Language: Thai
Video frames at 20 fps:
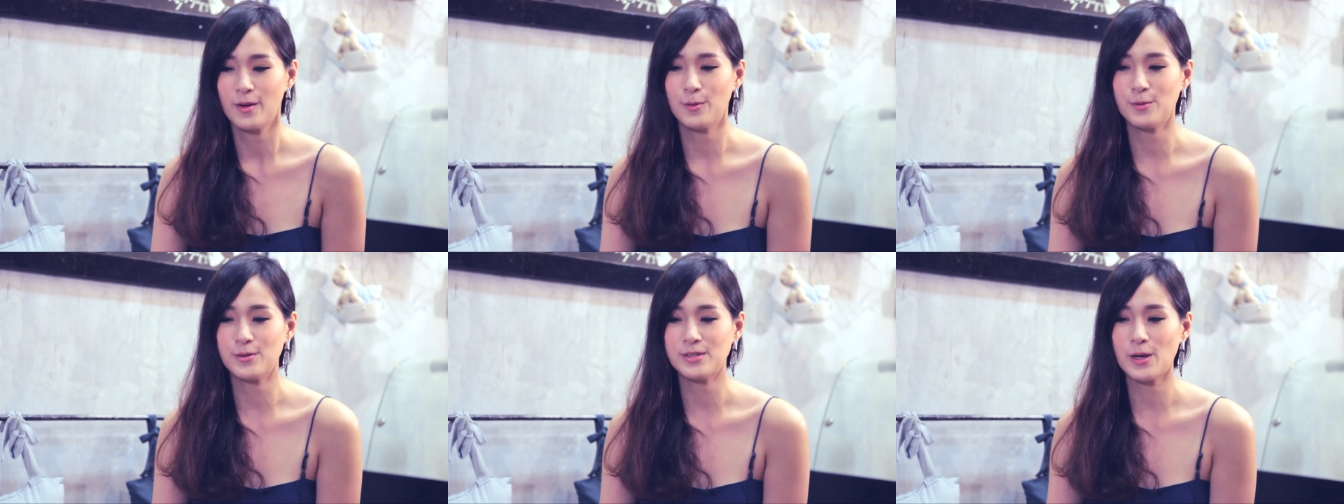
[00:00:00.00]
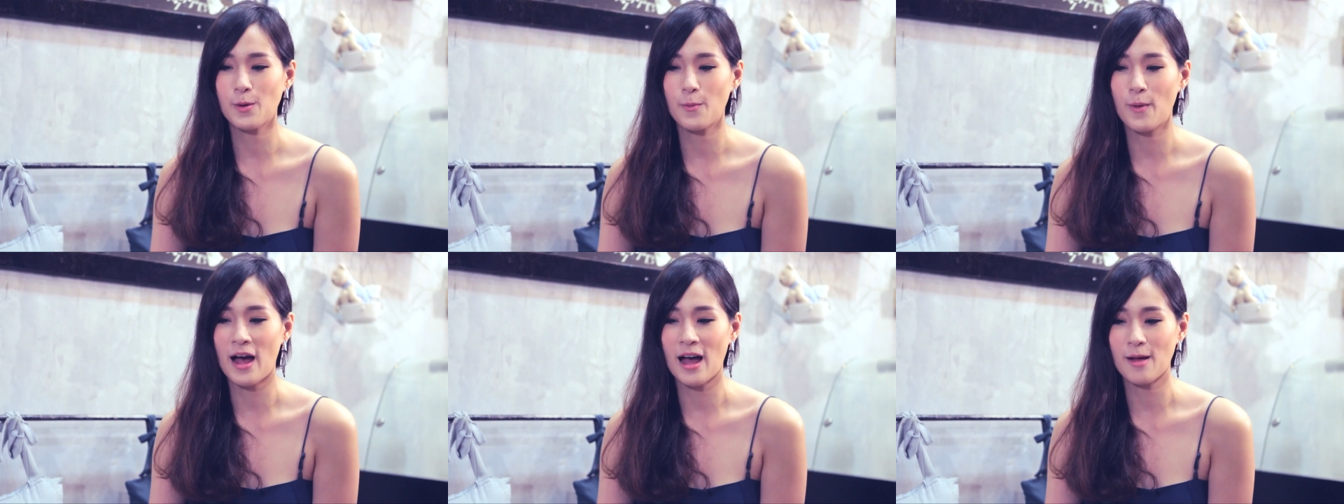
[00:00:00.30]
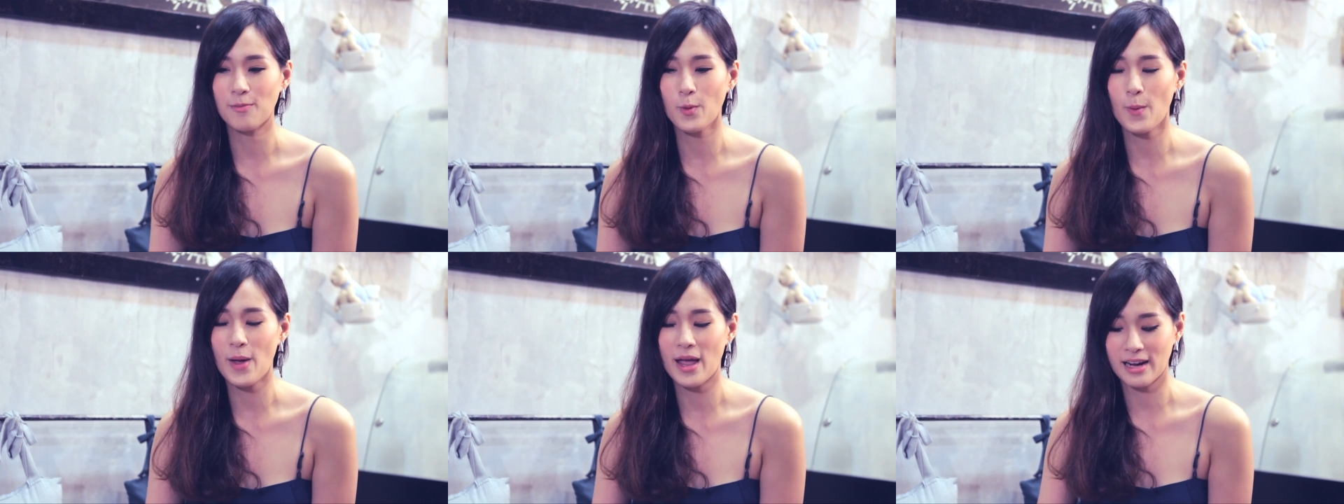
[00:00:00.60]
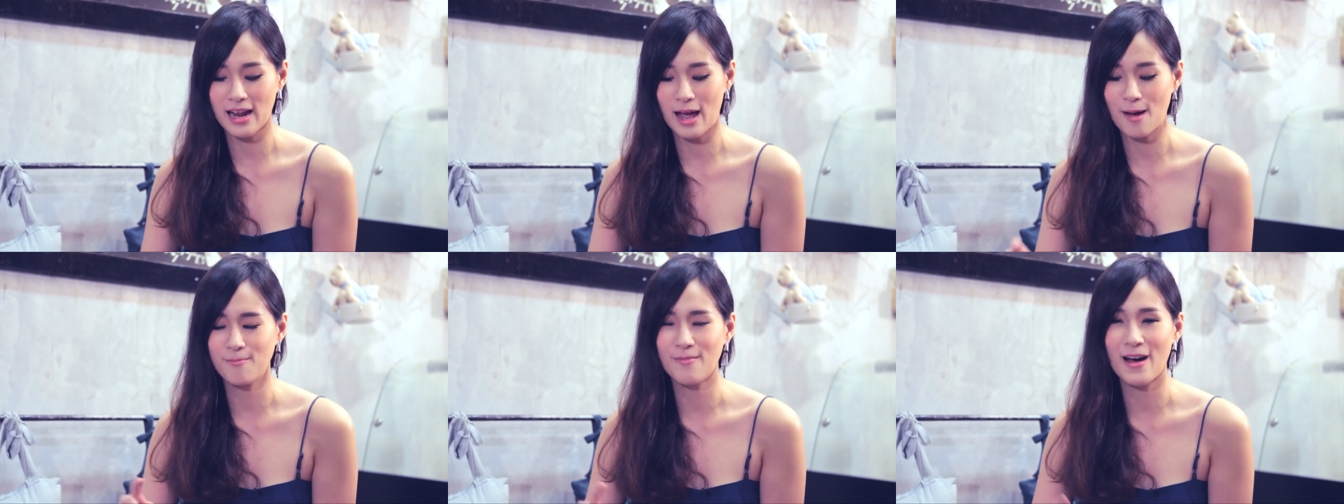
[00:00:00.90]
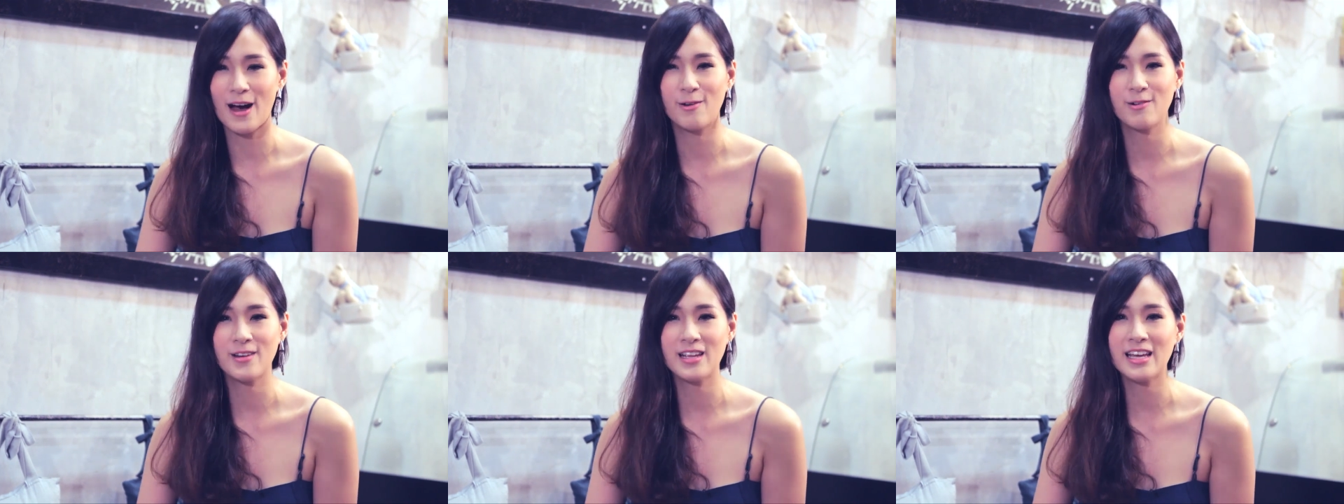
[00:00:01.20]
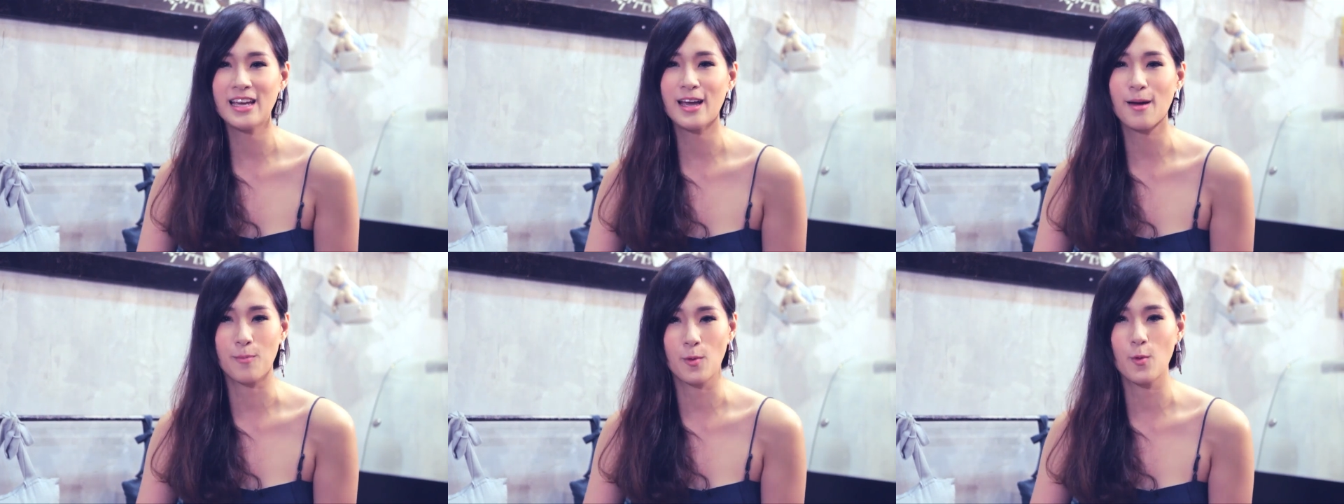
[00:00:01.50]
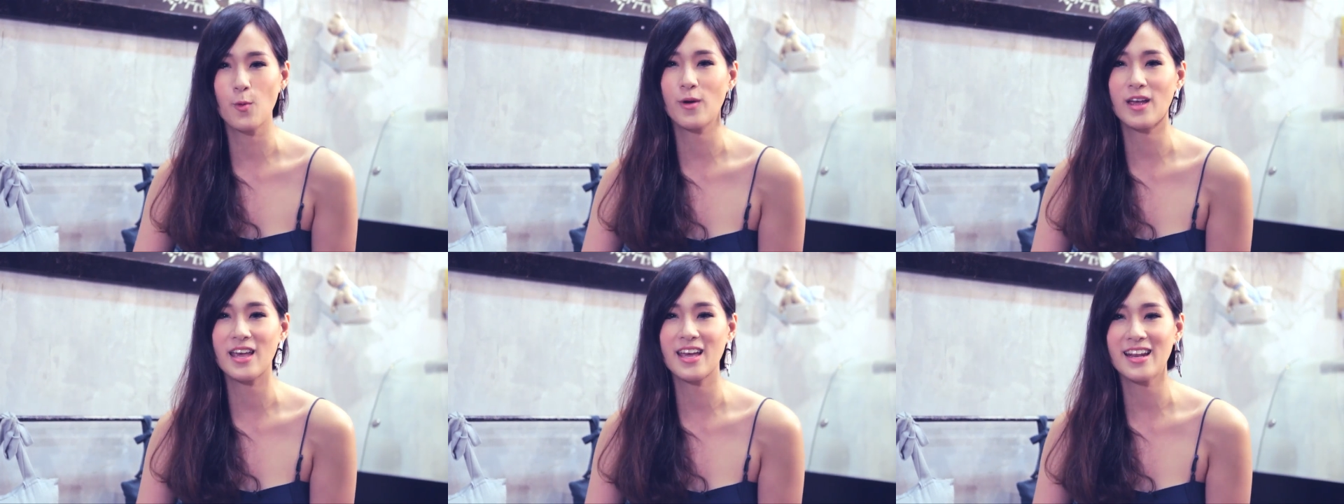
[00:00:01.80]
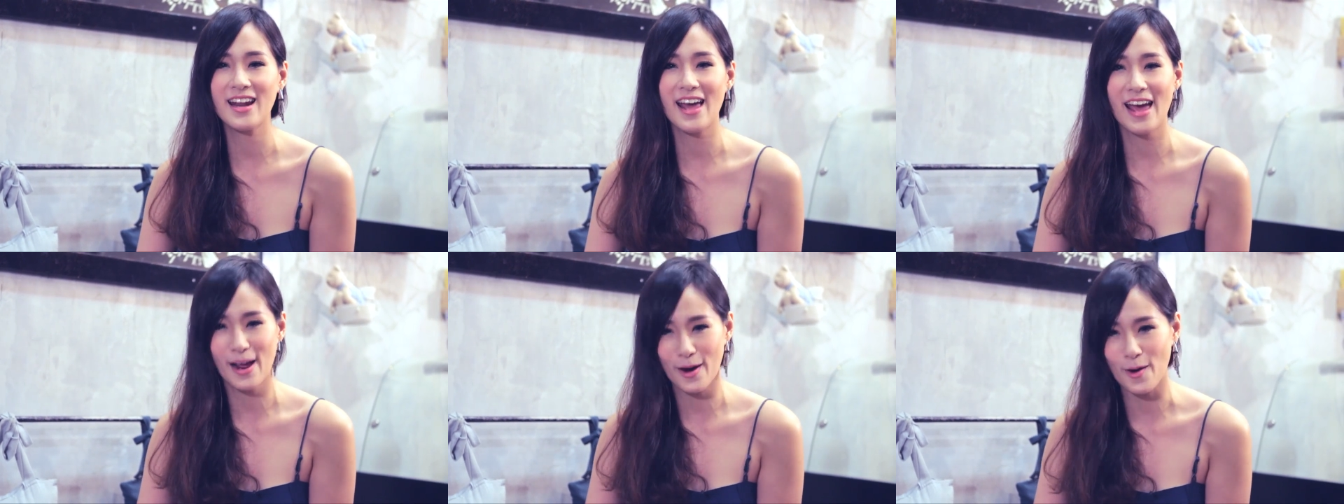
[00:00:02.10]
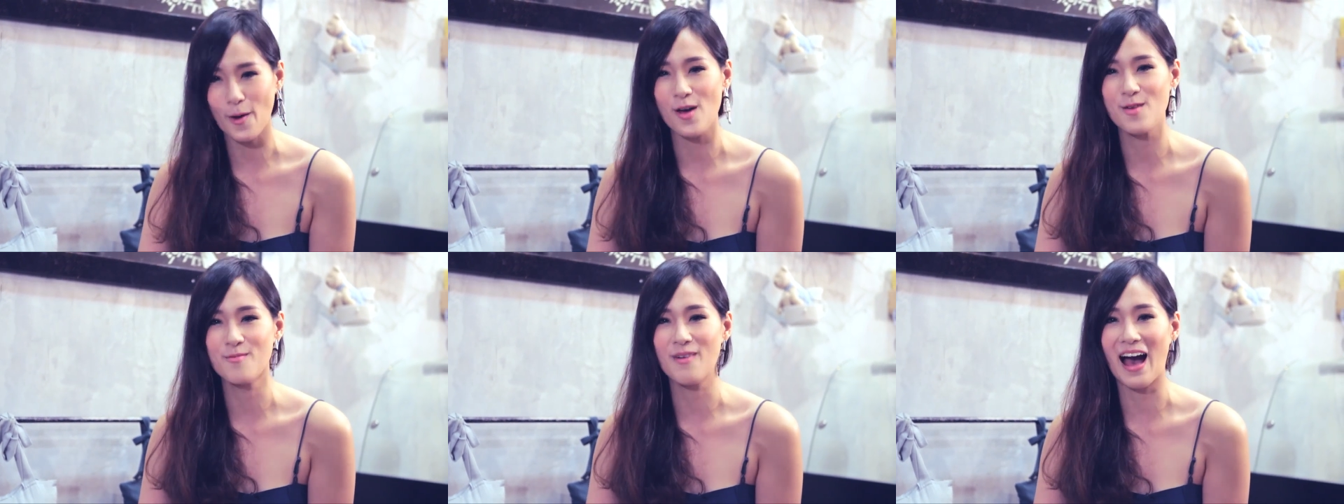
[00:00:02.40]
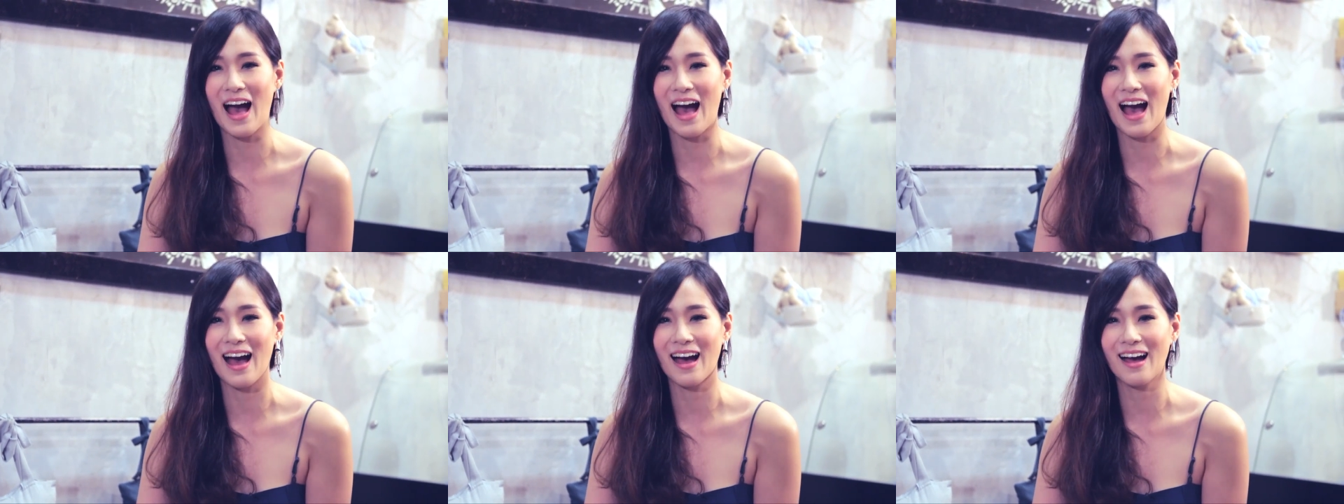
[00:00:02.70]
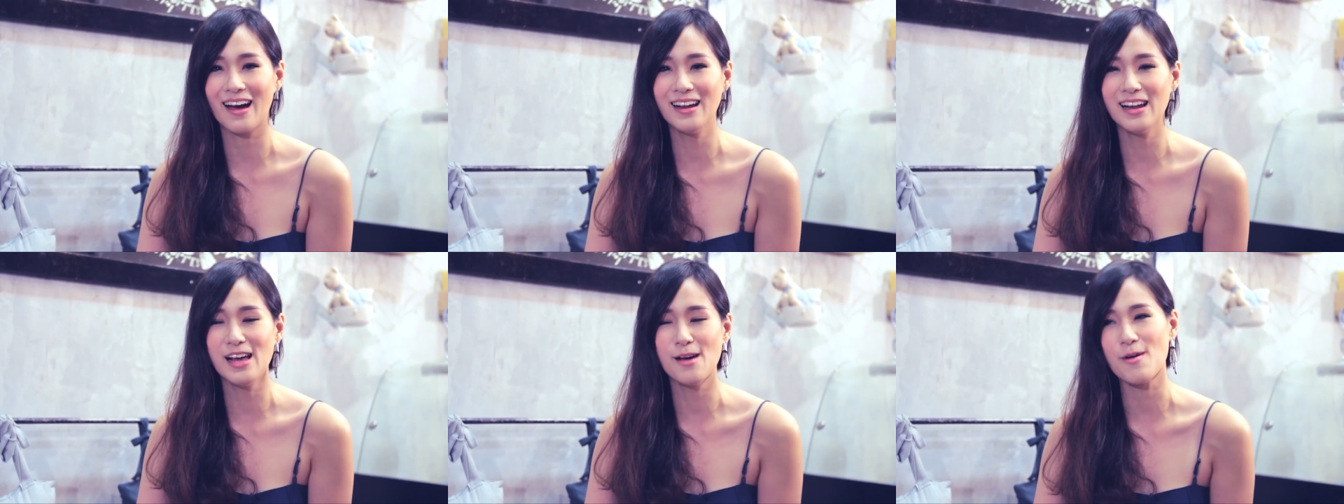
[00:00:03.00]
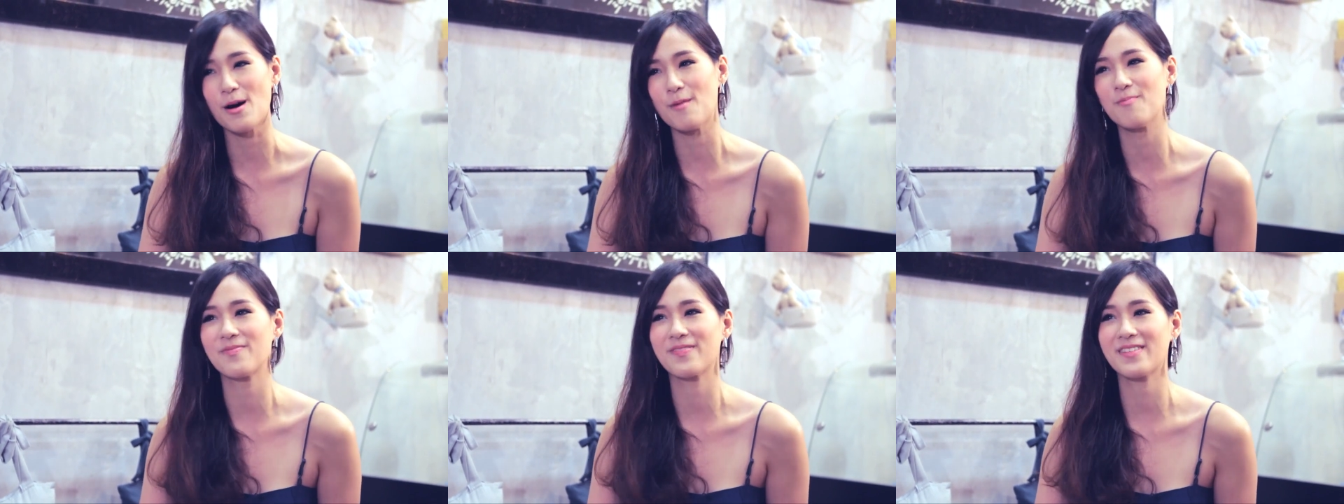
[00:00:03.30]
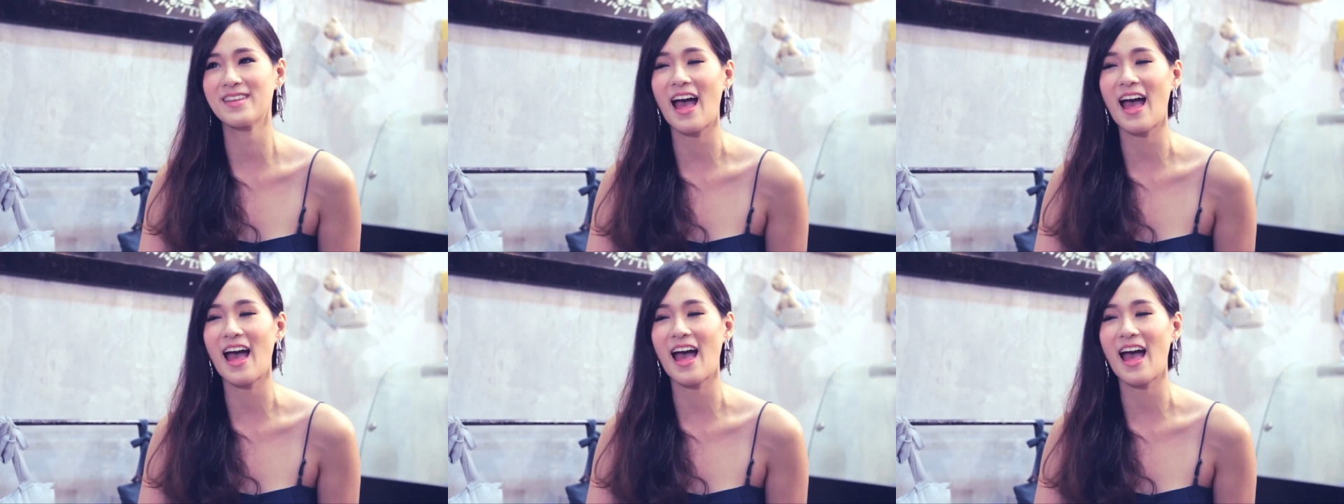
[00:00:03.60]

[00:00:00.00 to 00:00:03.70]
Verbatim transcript: รู้สึกว่าตัวเองทำบราวนี่กับกุกกี้ได้อร่อยมากก็เลยแบบ